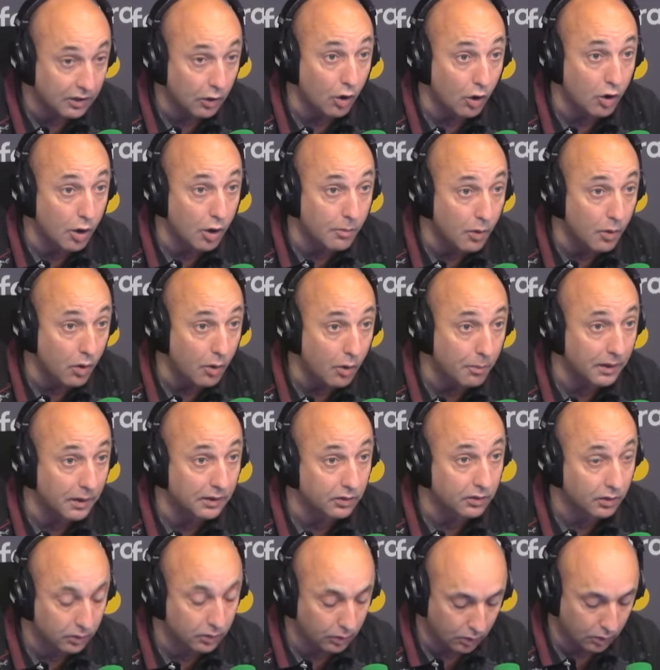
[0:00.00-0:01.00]
Alors comment, en
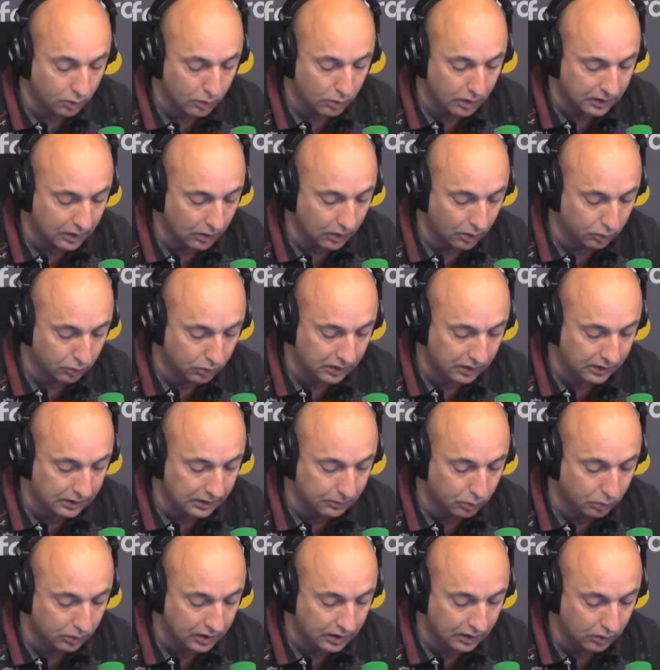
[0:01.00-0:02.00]
passant de 32 à 48,
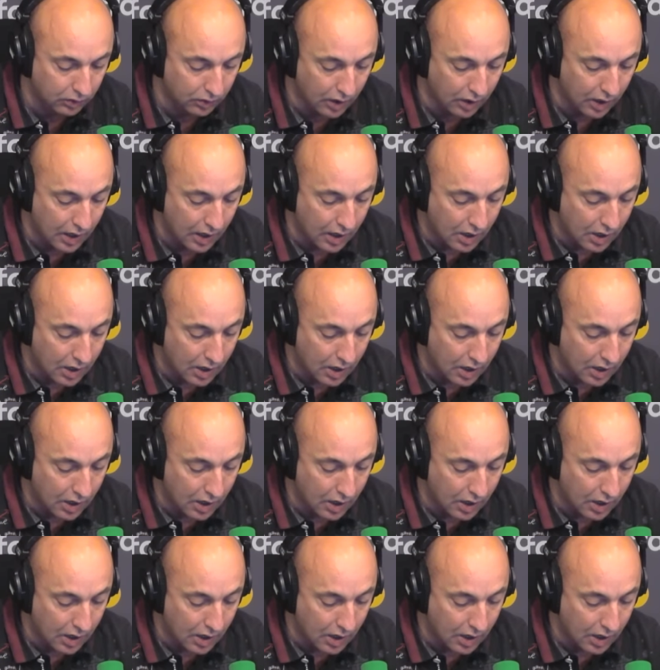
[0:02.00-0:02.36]
disputer le,